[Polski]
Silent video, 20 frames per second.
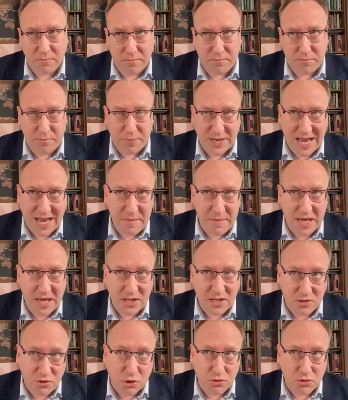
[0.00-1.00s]
premier
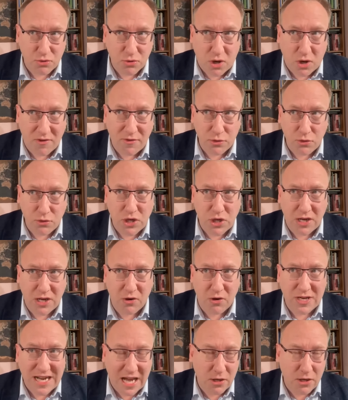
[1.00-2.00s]
stosunkowo dużego
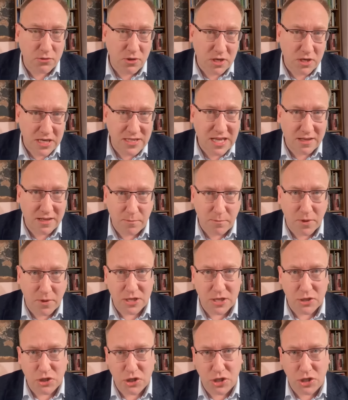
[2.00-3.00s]
kraju, no jednak
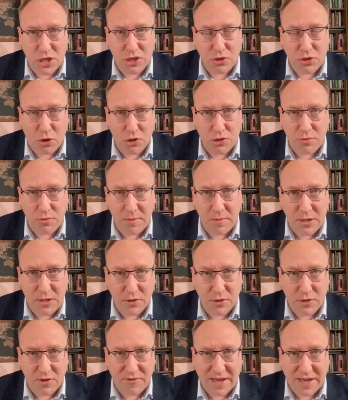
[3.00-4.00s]
ponad
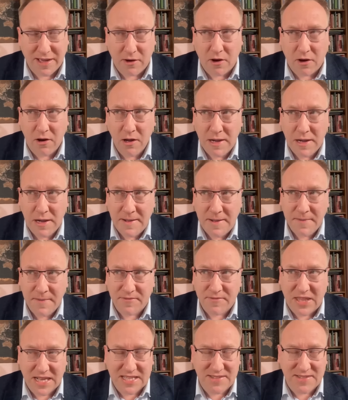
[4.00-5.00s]
38-milionowego, w
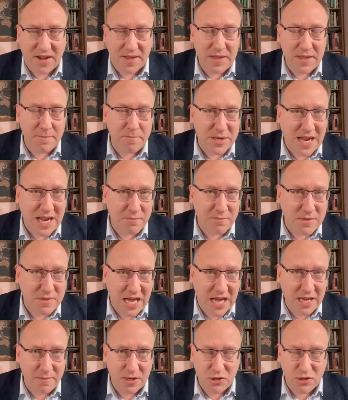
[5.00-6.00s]
tak zwanym prime
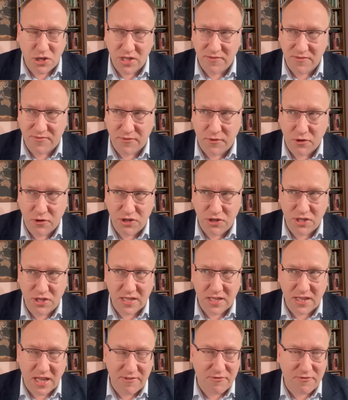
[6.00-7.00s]
time, czyli w
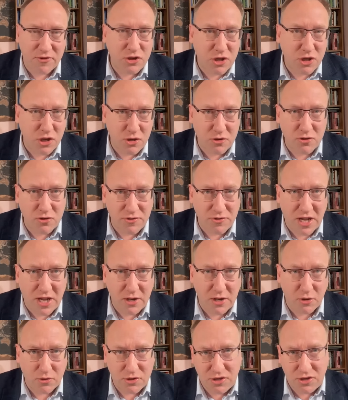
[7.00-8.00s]
godzinach najwyższej
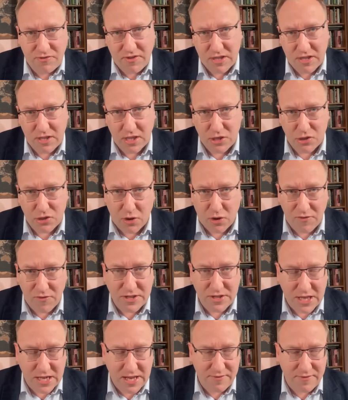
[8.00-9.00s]
oglądalności, w jednej z czołowych
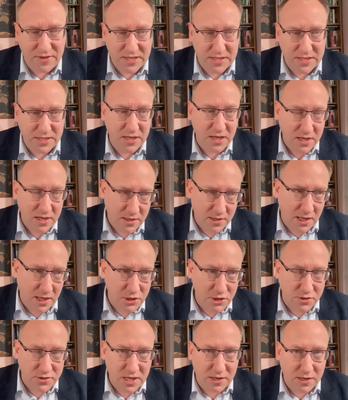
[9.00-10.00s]
telewizji,
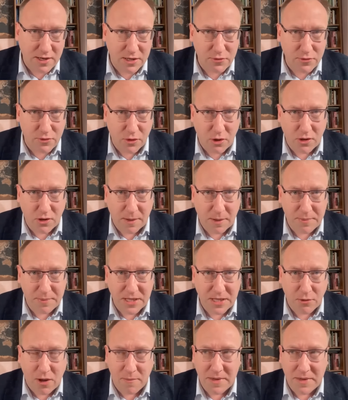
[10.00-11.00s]
należącej akurat do
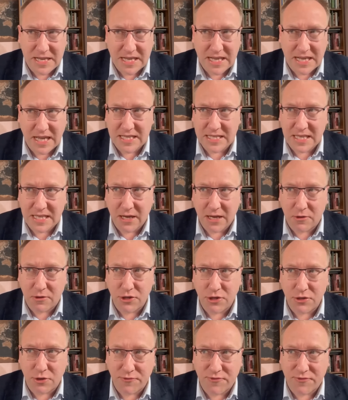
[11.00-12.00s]
kapitału amerykańskiego,
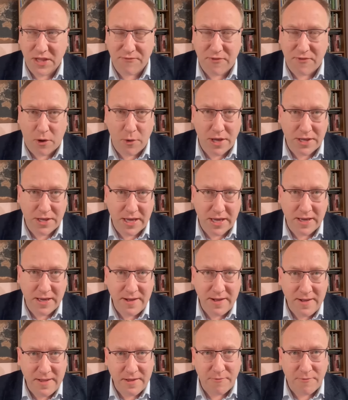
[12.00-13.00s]
czyli do, w TVN-ie,
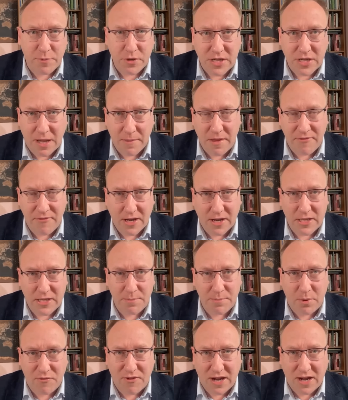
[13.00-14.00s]
w programie Fakty
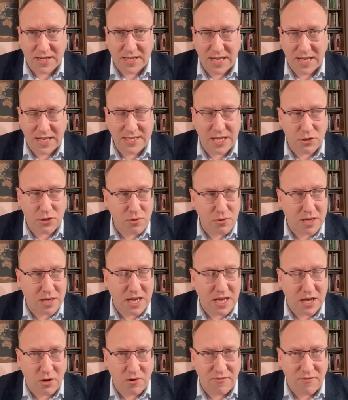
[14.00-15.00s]
po faktach, zaczął
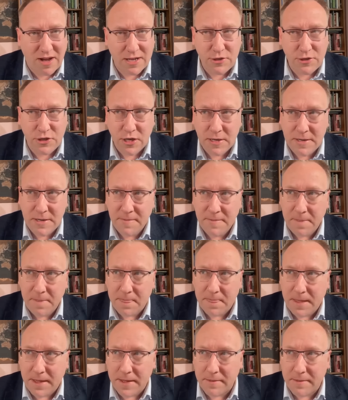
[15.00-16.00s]
atakować
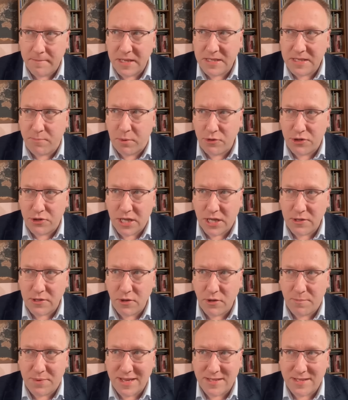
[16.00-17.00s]
e,
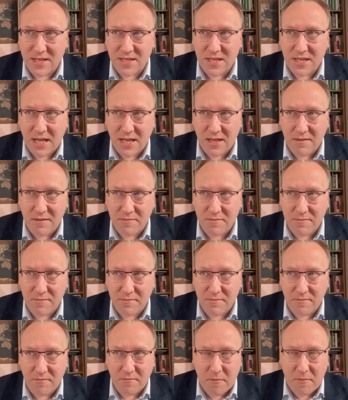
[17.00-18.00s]
bezpośrednio prezesa
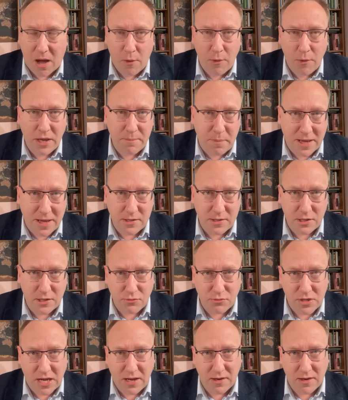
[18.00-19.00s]
małej partii,
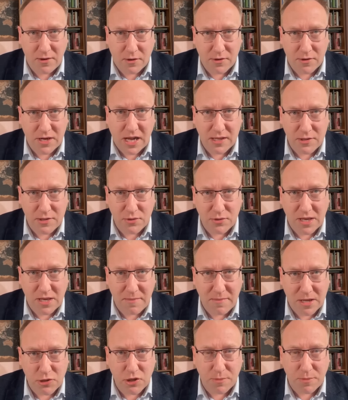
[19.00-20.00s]
która organizuje
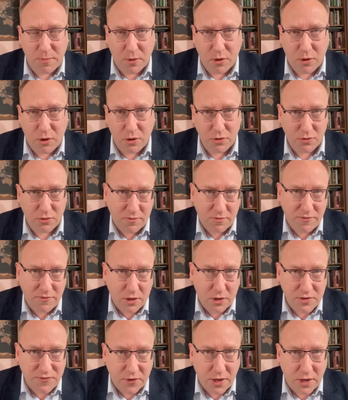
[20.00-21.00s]
Marsze Pokoju. No mówię
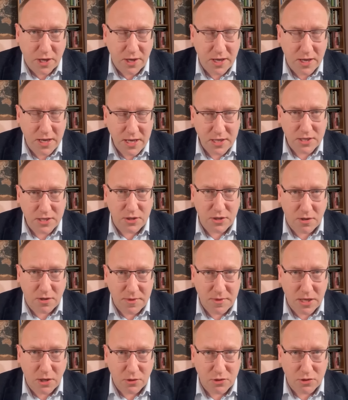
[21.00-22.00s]
o swojej
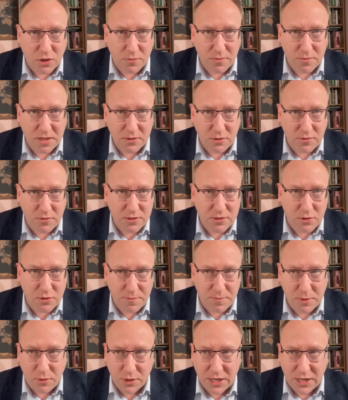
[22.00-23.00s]
skromnej osobie. To
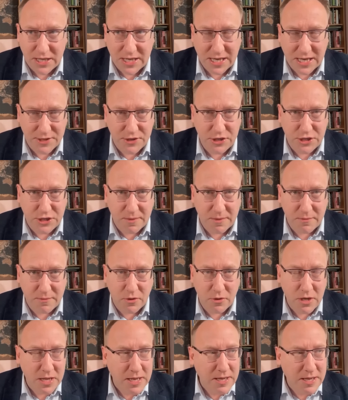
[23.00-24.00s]
nastąpiło kilka dni temu.
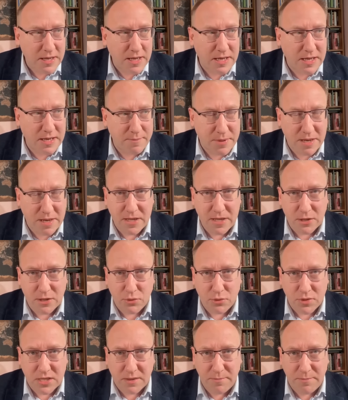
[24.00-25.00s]
E, premier
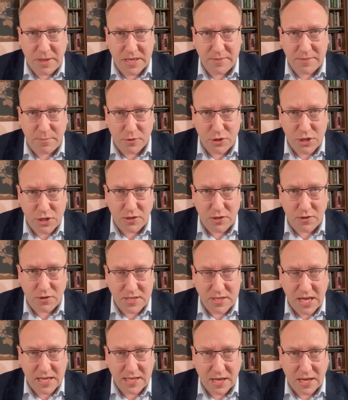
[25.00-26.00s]
Tusk bezpośrednio
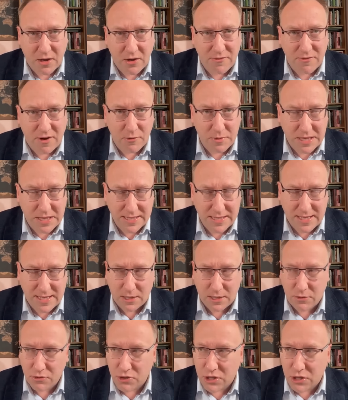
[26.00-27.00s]
zaatakował mnie za
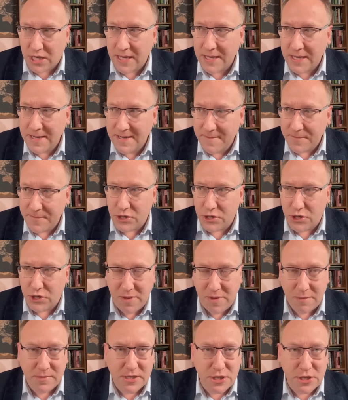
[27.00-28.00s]
to, że
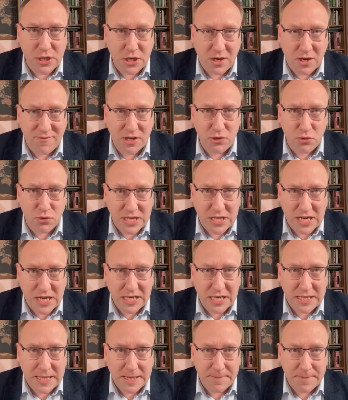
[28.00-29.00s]
śmiem krytykować
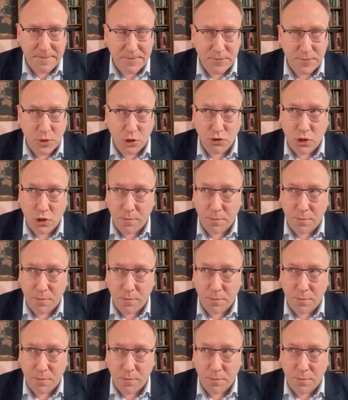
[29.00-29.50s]
Ukrainę. No i to